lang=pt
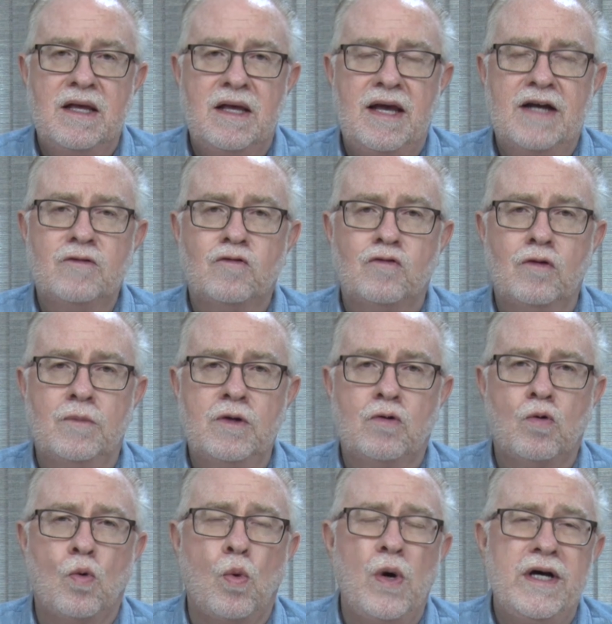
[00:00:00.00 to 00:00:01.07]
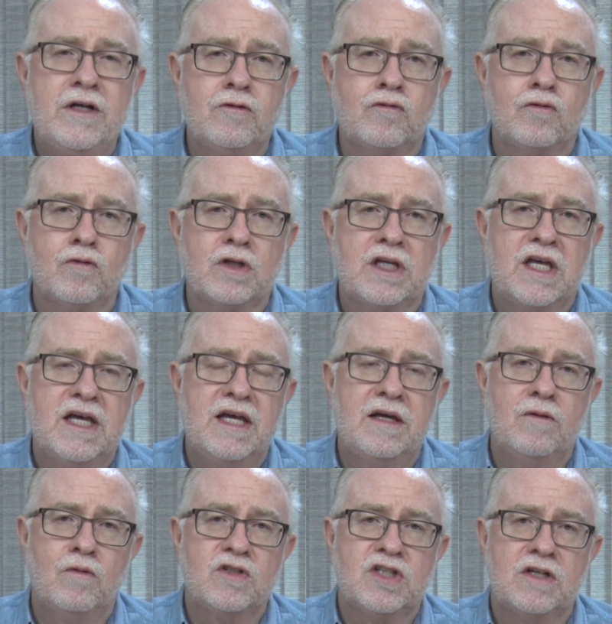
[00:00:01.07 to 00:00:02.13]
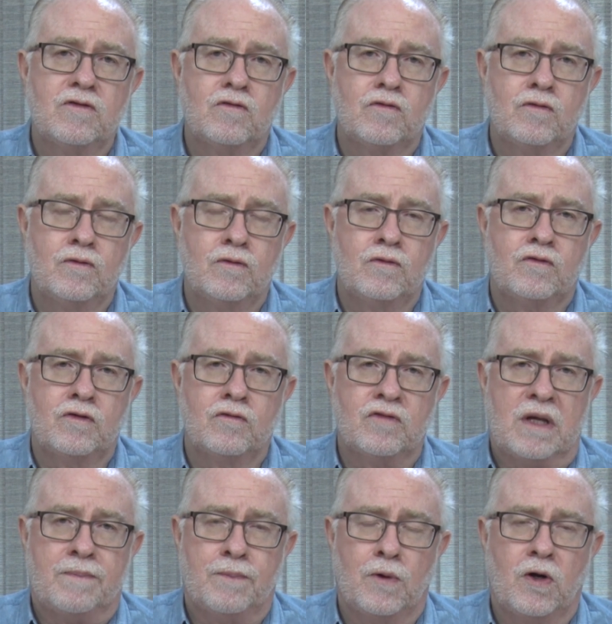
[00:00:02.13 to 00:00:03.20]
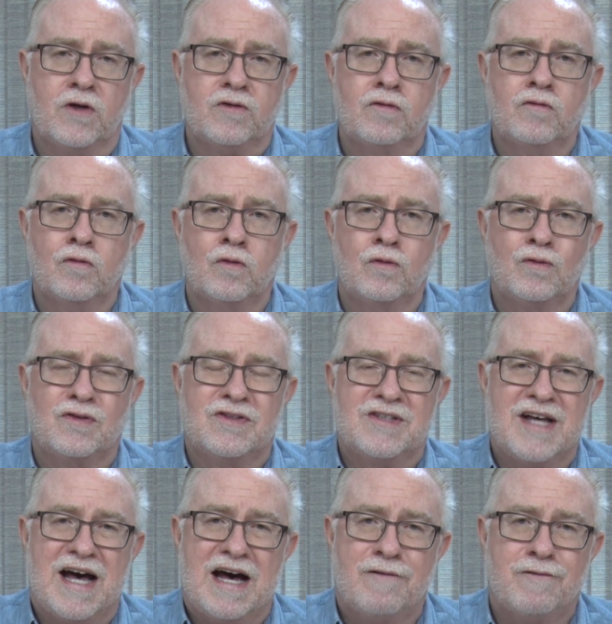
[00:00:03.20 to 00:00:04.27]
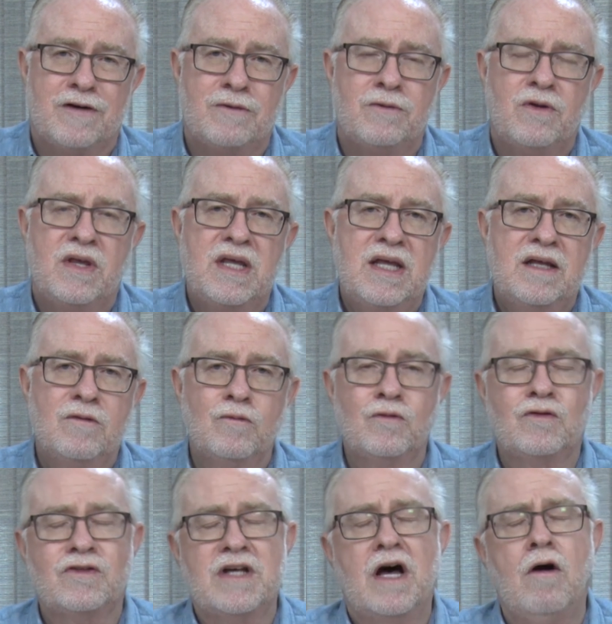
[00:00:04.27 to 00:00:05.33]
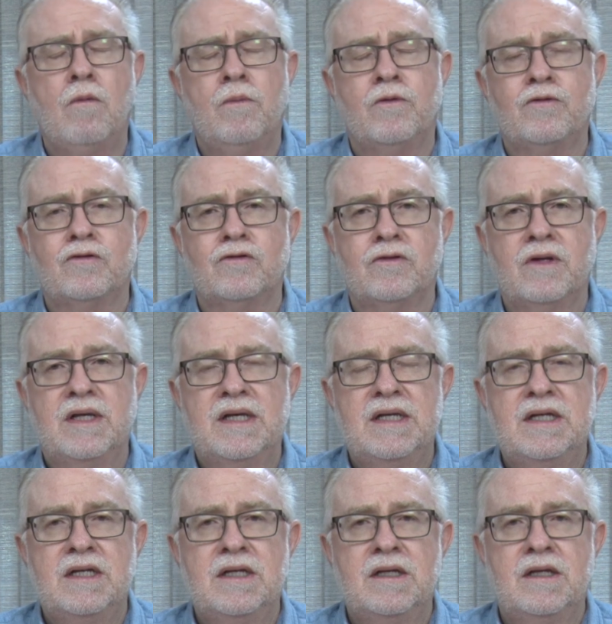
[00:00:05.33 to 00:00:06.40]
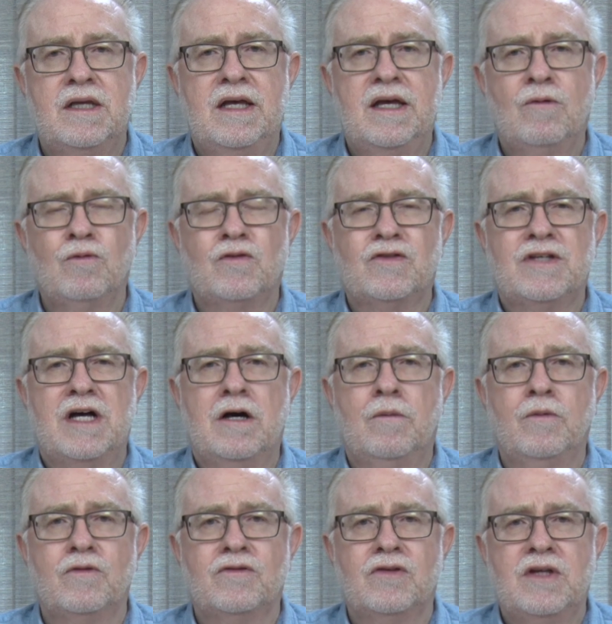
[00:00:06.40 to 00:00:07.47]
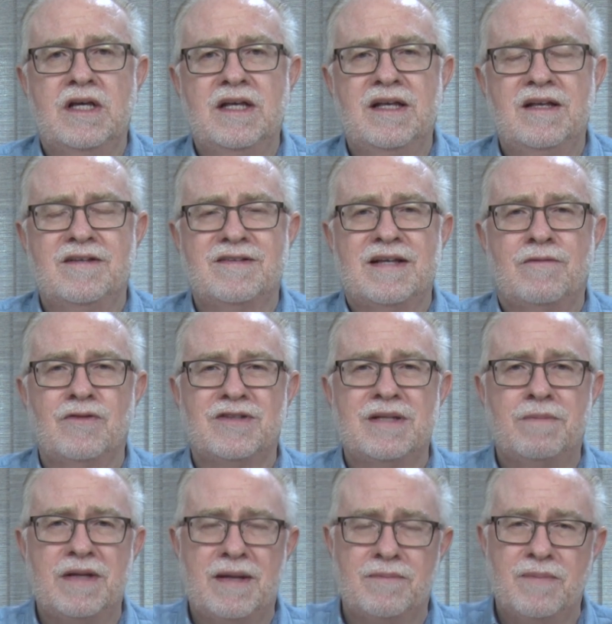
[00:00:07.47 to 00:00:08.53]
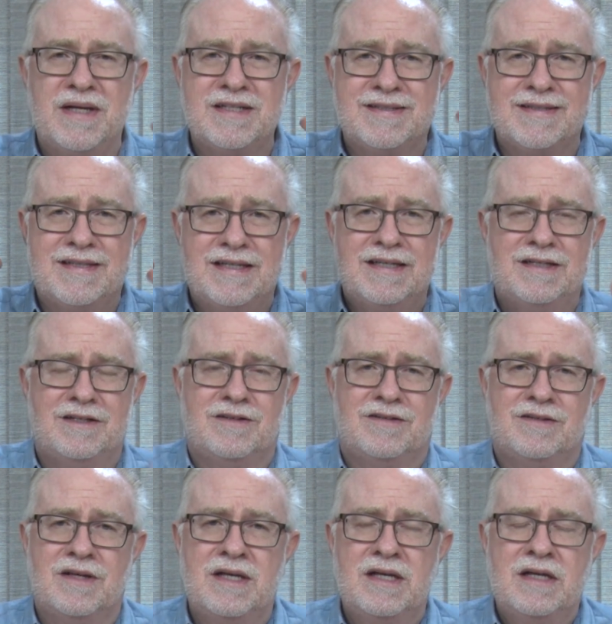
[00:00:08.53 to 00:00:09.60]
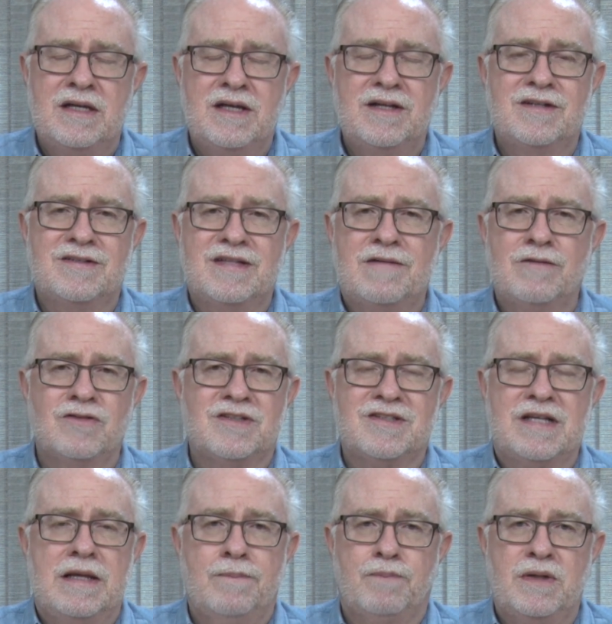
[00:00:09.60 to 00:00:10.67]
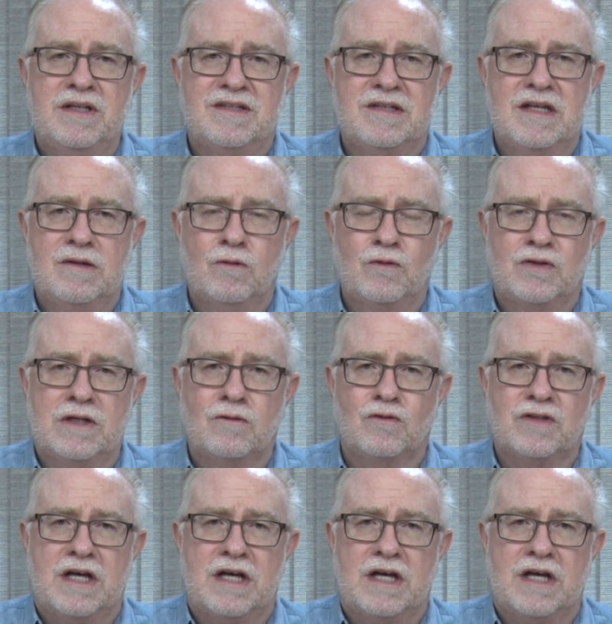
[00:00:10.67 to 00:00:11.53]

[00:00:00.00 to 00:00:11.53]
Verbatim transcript: é sobre quanto que Jesus e os apóstolos usavam os Salmos. É, os Salmos é, estavam sempre na mente deles. Eles estavam sempre é, usando os